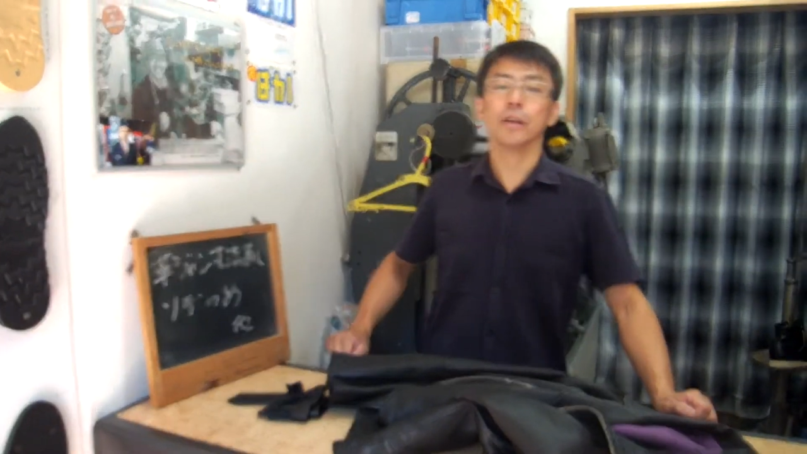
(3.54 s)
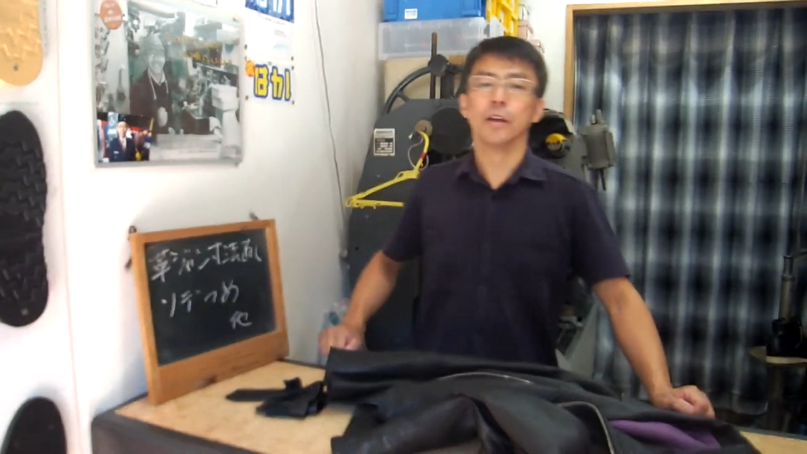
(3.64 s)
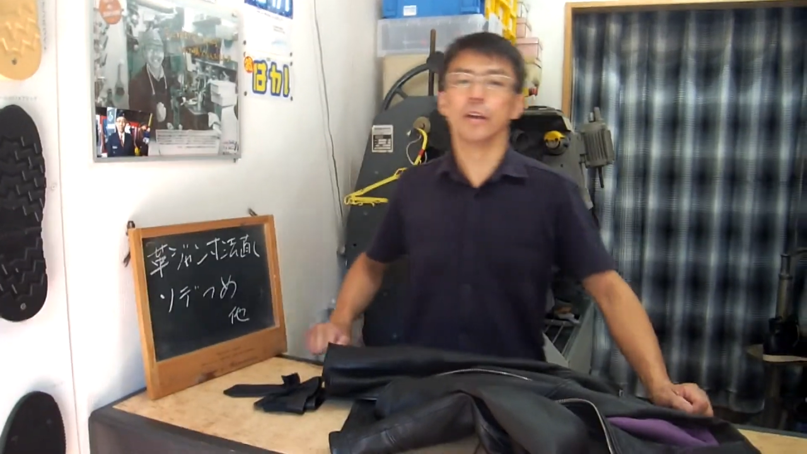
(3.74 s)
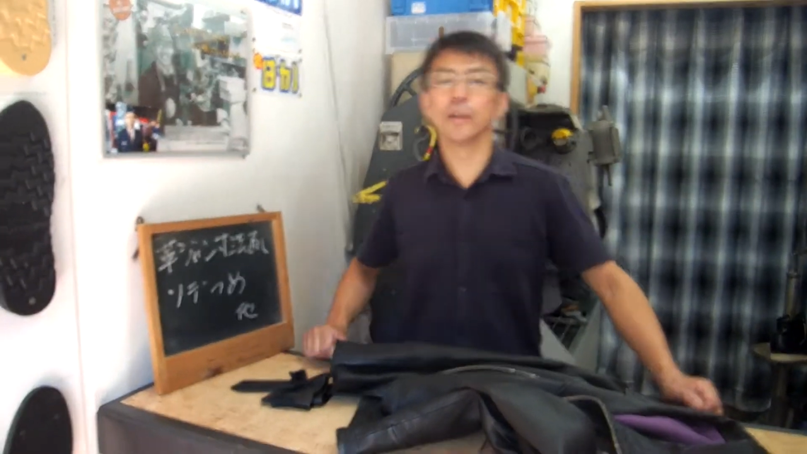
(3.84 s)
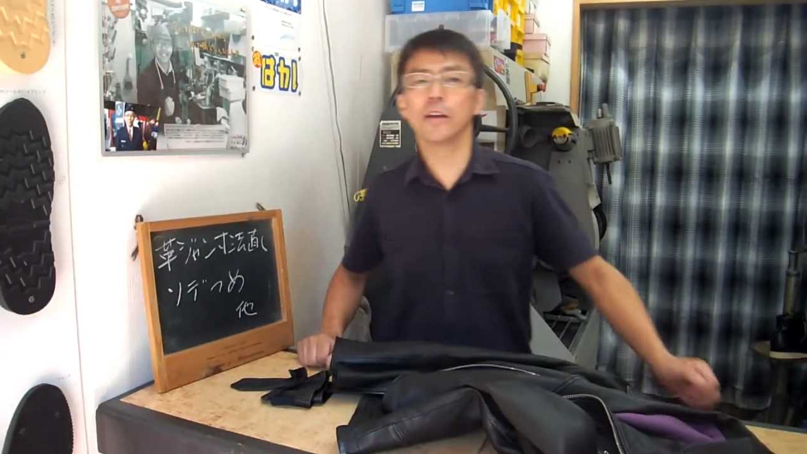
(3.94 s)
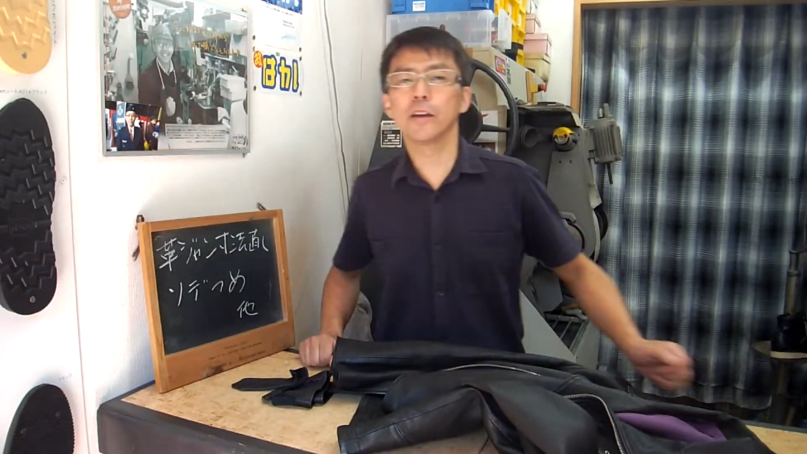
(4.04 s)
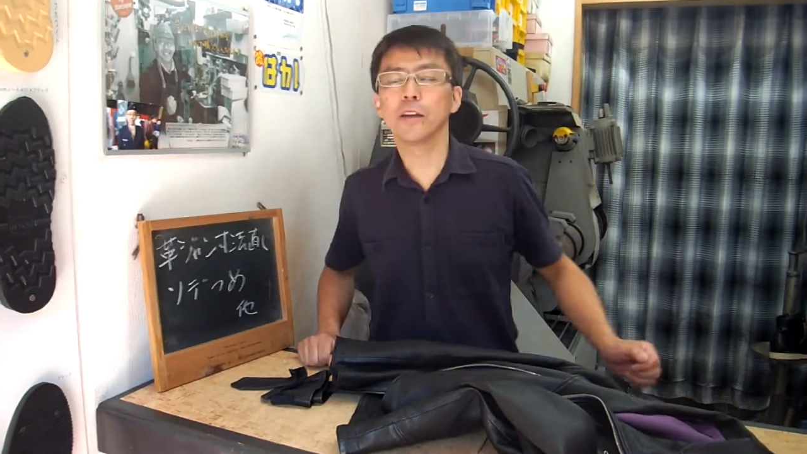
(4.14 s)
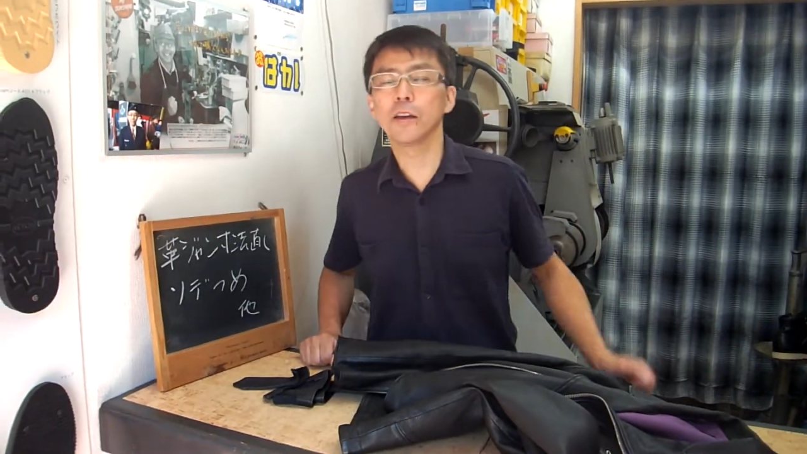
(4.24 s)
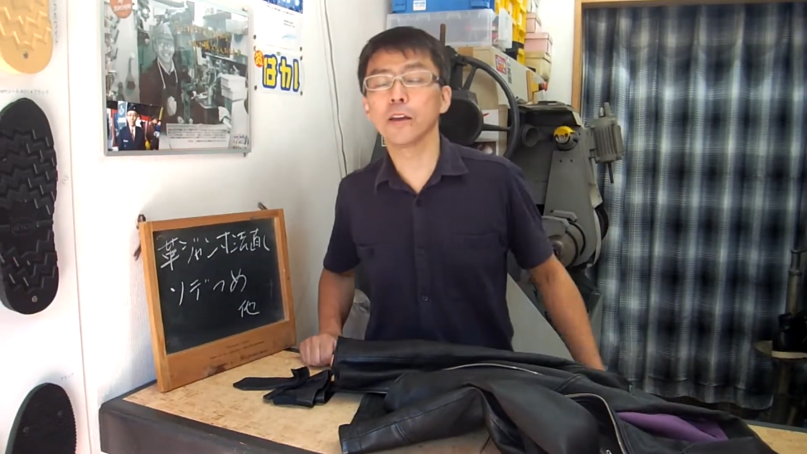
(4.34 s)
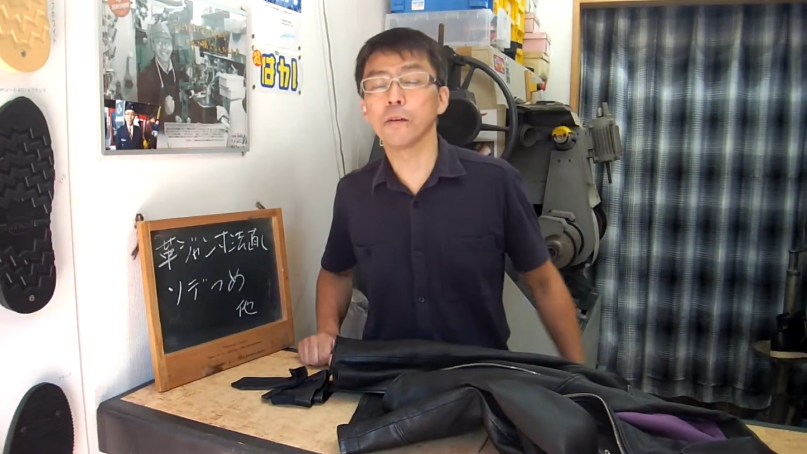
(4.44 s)

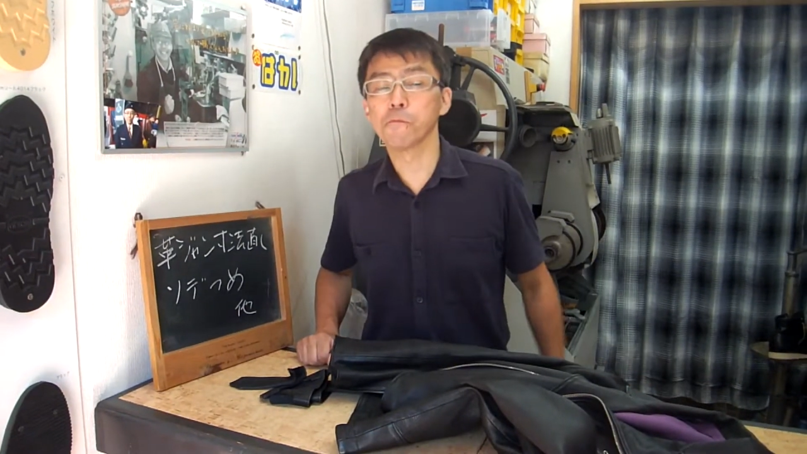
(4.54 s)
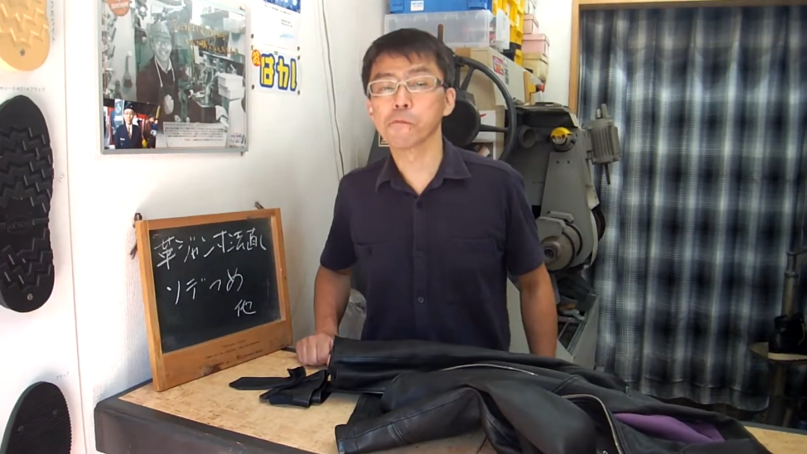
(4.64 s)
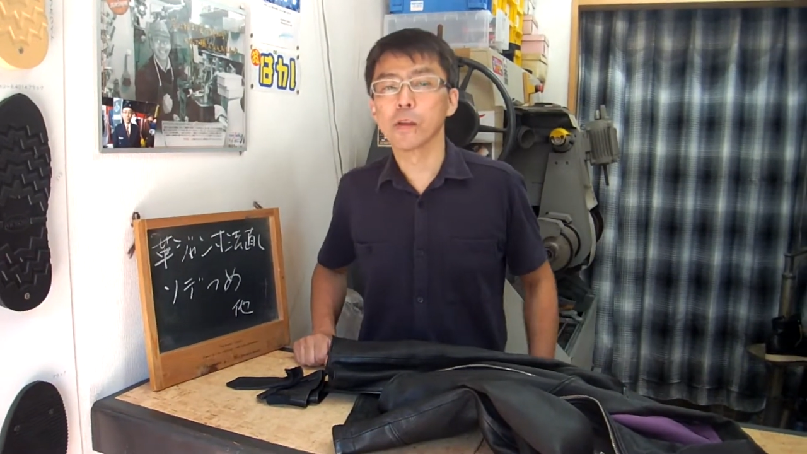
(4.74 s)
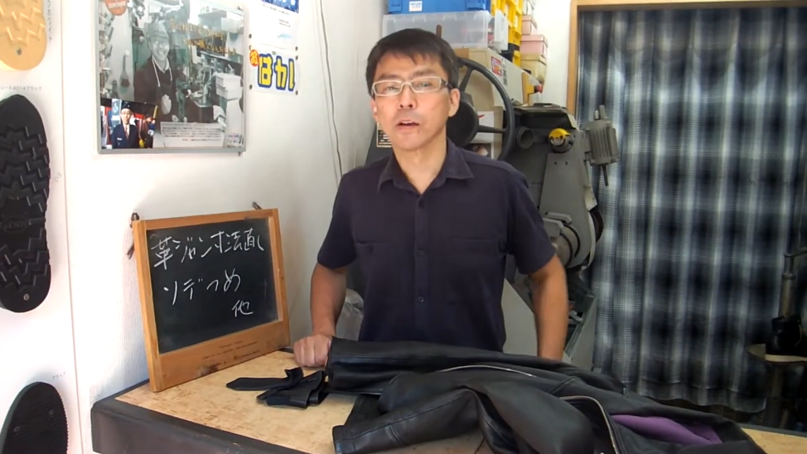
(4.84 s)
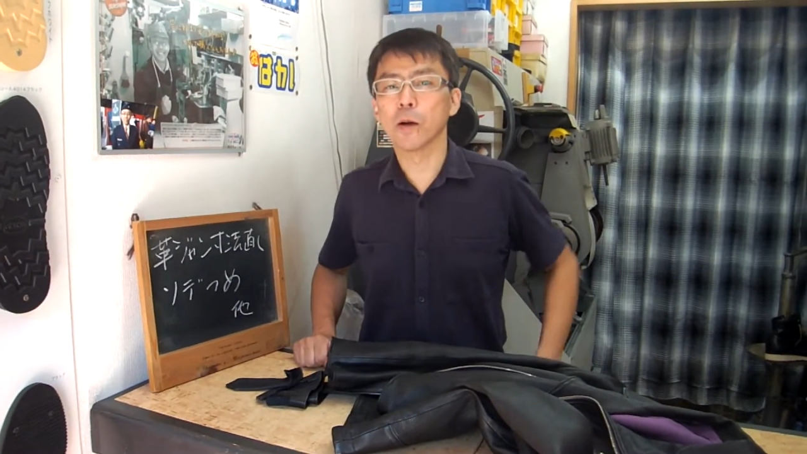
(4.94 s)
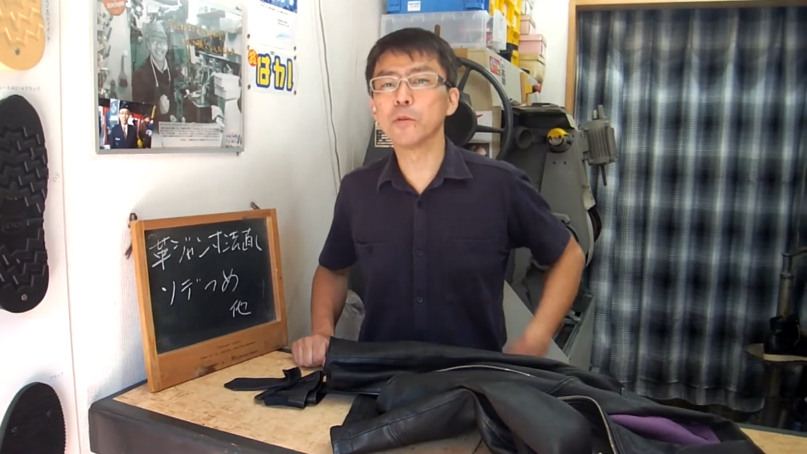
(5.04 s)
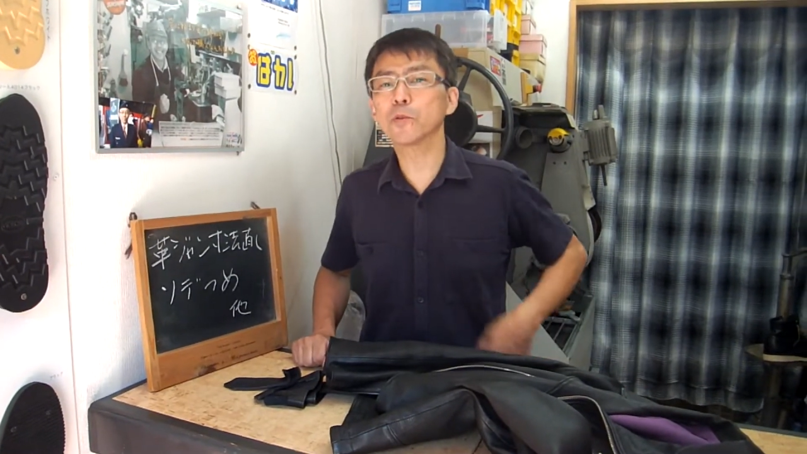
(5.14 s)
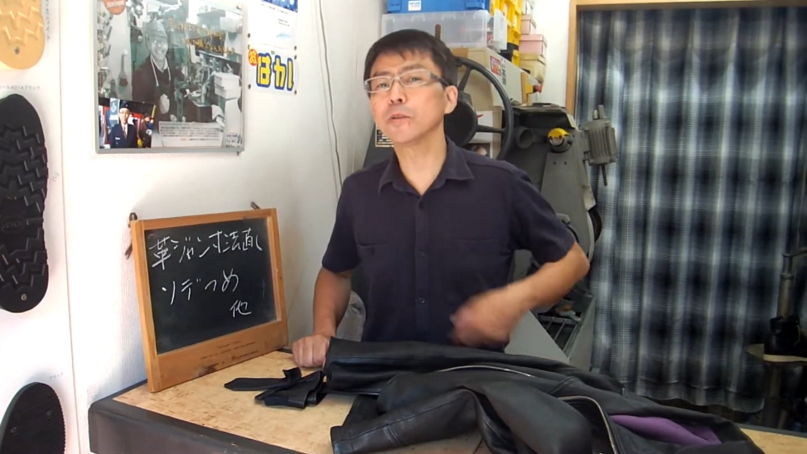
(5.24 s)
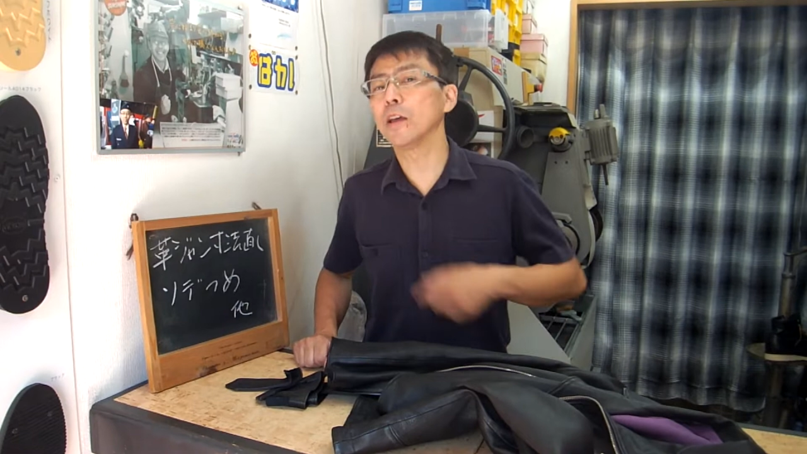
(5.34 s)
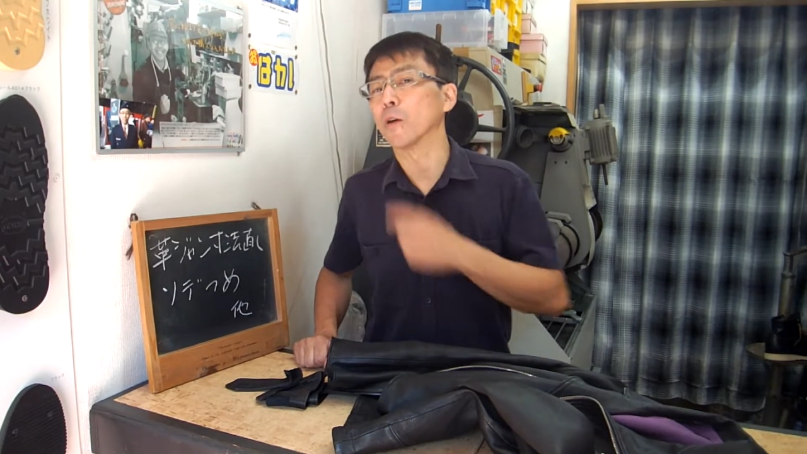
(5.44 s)
えー、カミソリ